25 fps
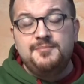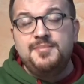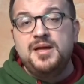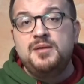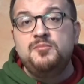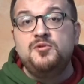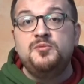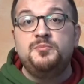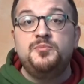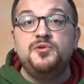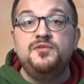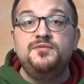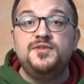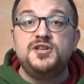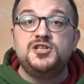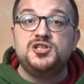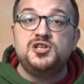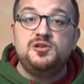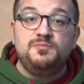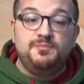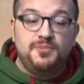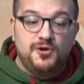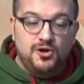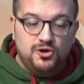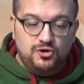Abbiamo poi
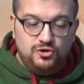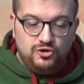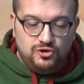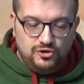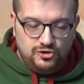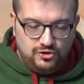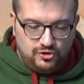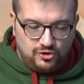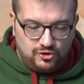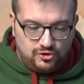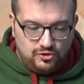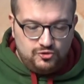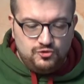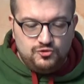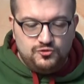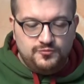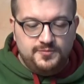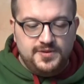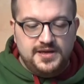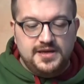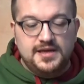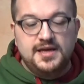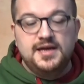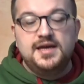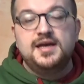invece il porto
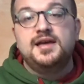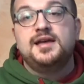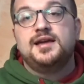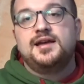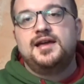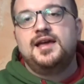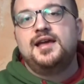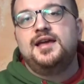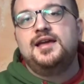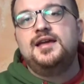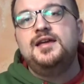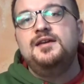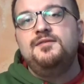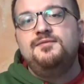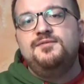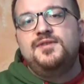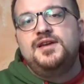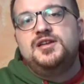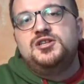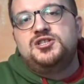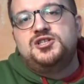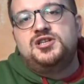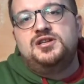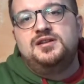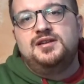Ruby, che
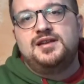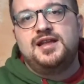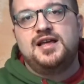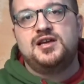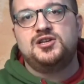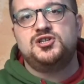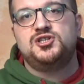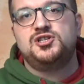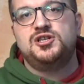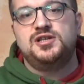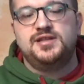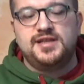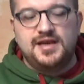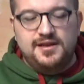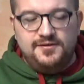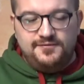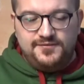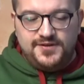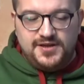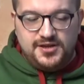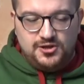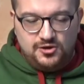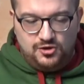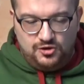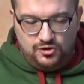invece nasce dal
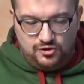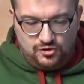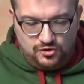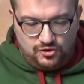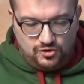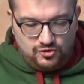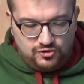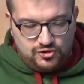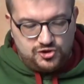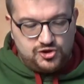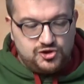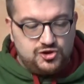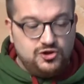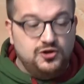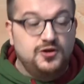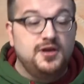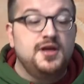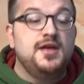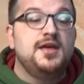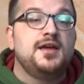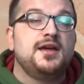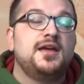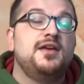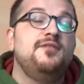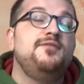vino
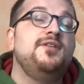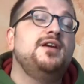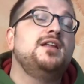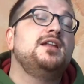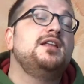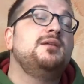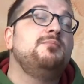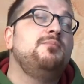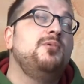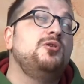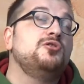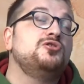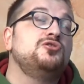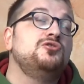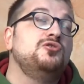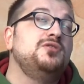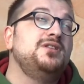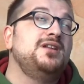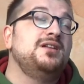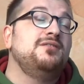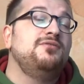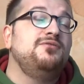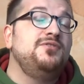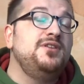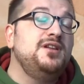rosso, che viene posto
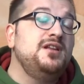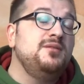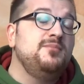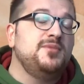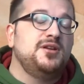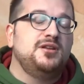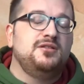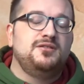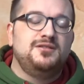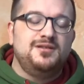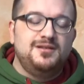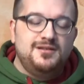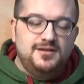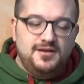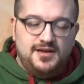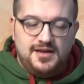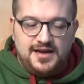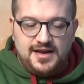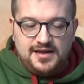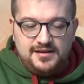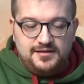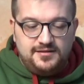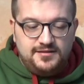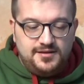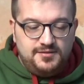in affinamento in
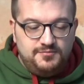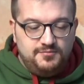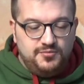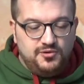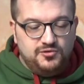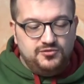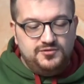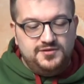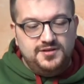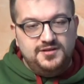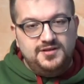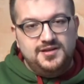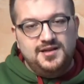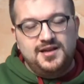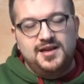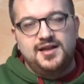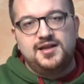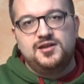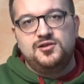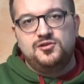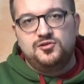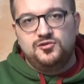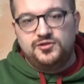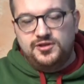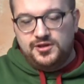grandi botti di
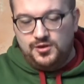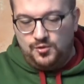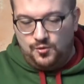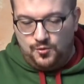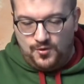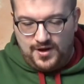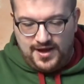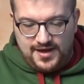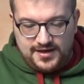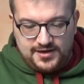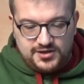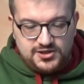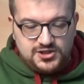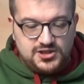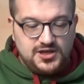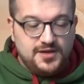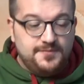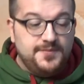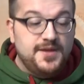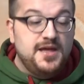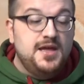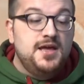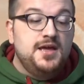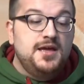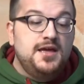legno di
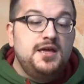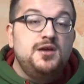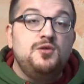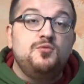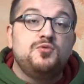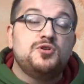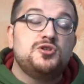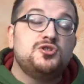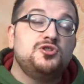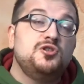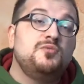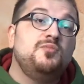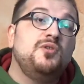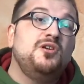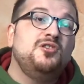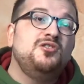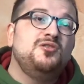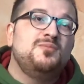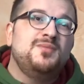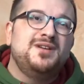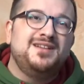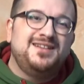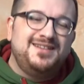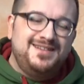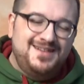quercia. In questo
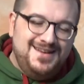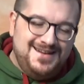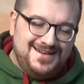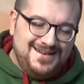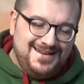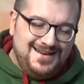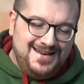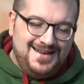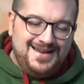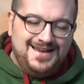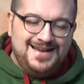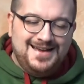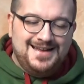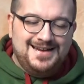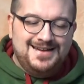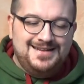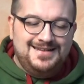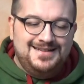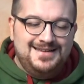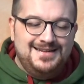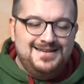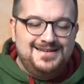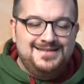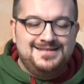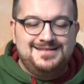modo mantiene le
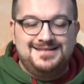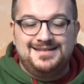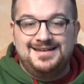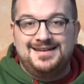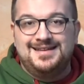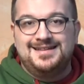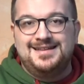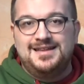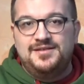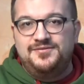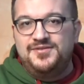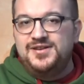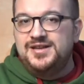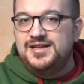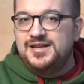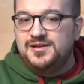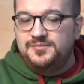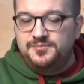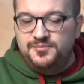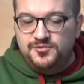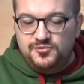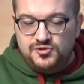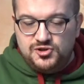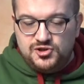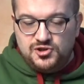caratteristiche dei vini
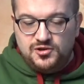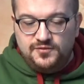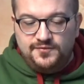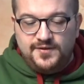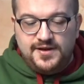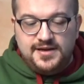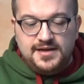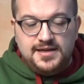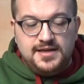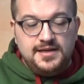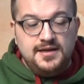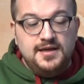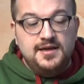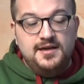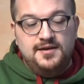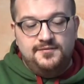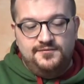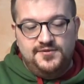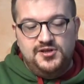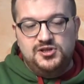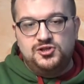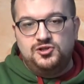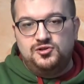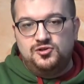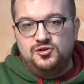più giovani,
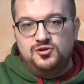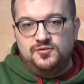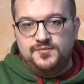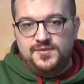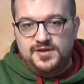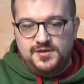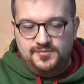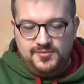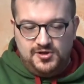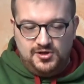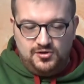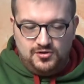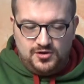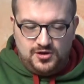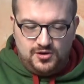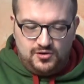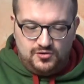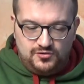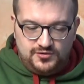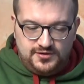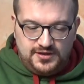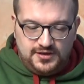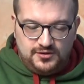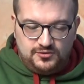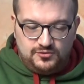visto il minore
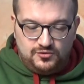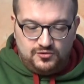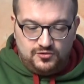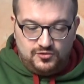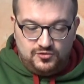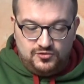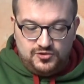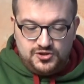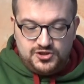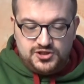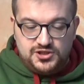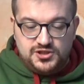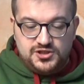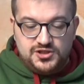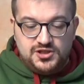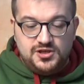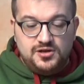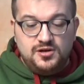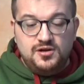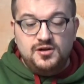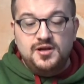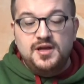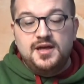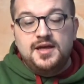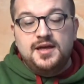contatto con
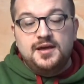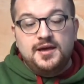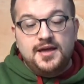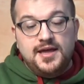l'ossigeno,